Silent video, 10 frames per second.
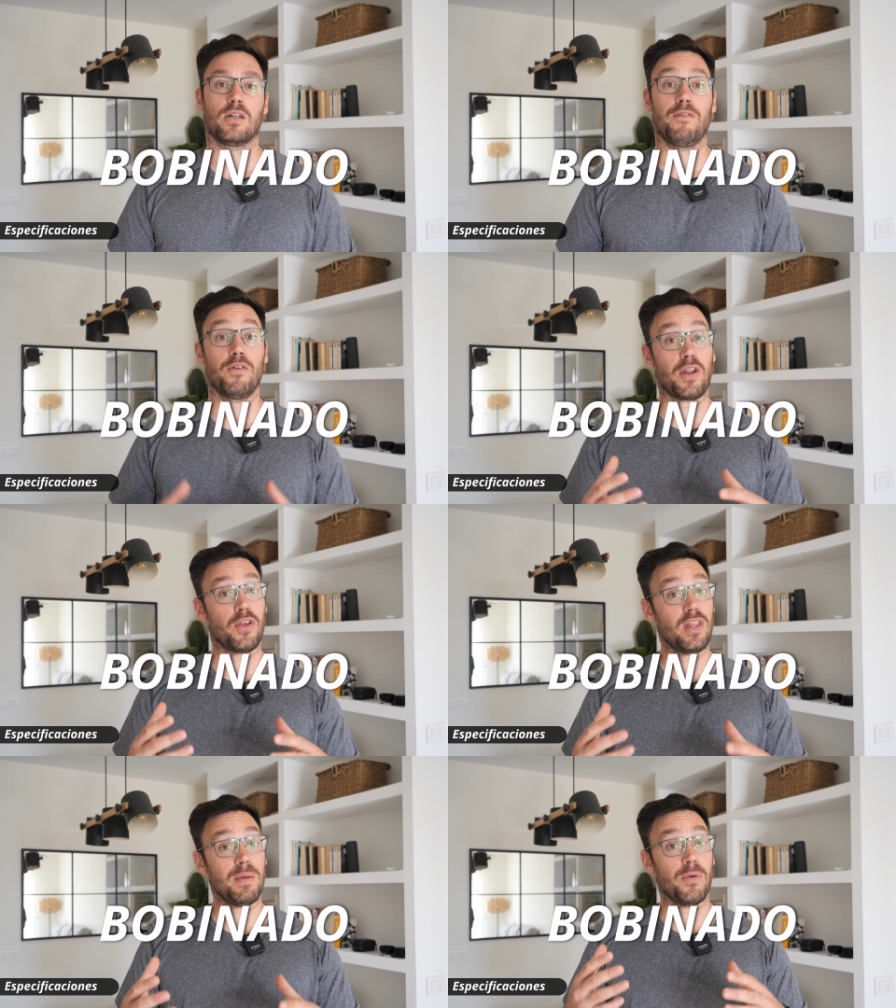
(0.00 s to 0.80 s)

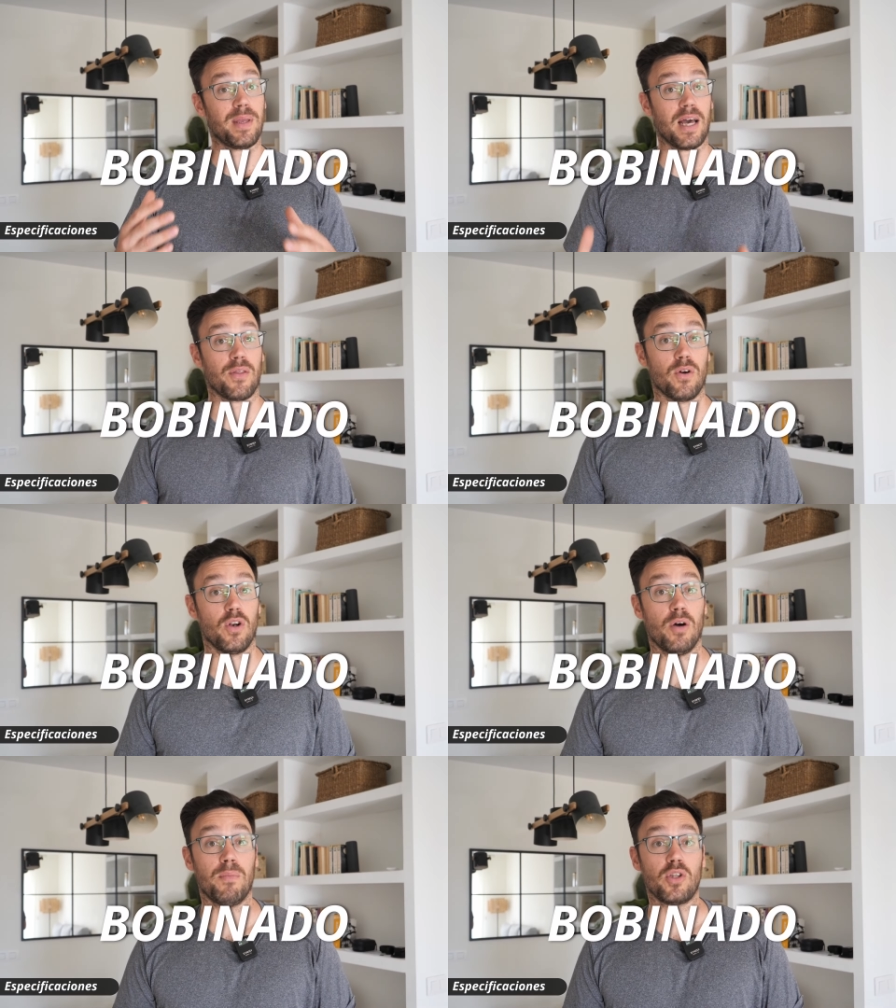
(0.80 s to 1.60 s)
Configuración de bobinado.
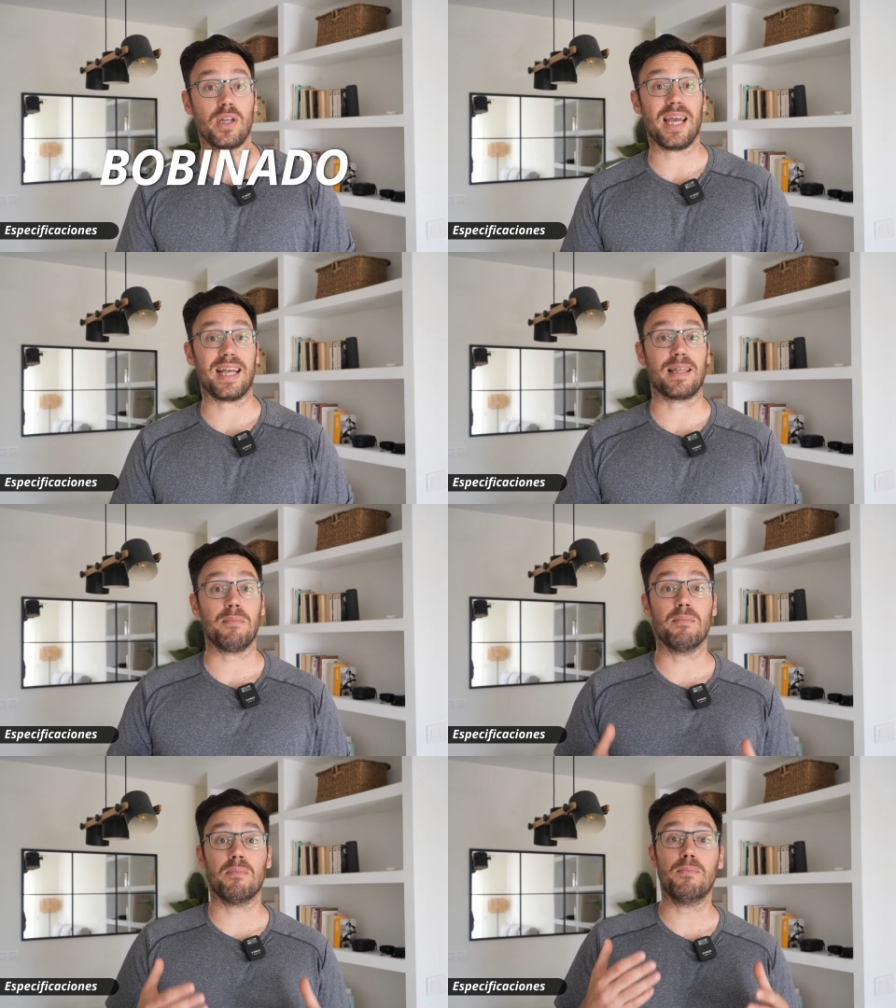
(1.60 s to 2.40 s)
Los motores
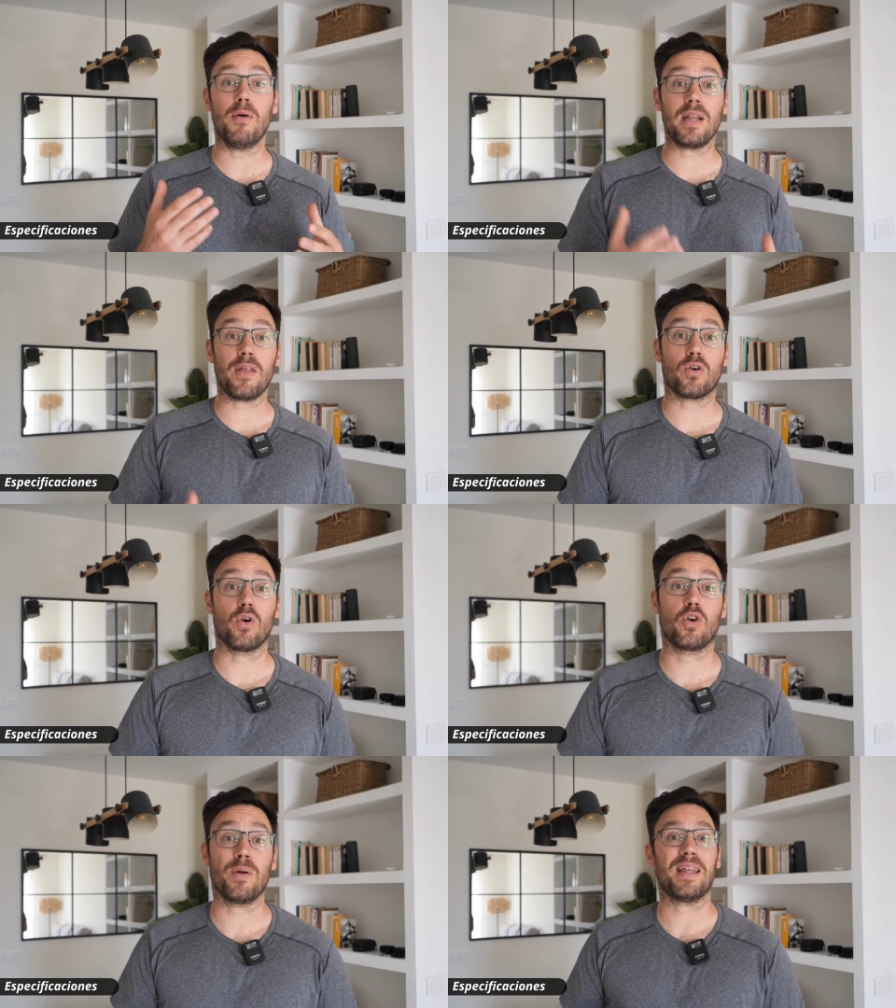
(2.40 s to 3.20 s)
están bobinados
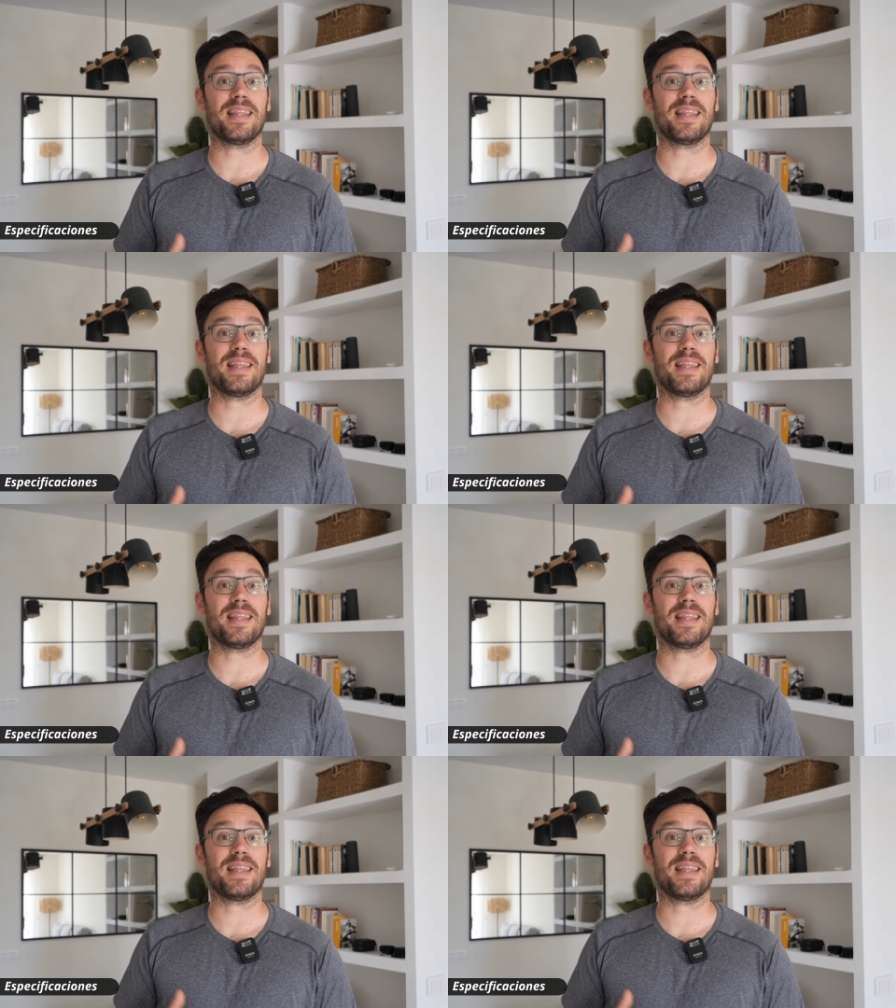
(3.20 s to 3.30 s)
con cobre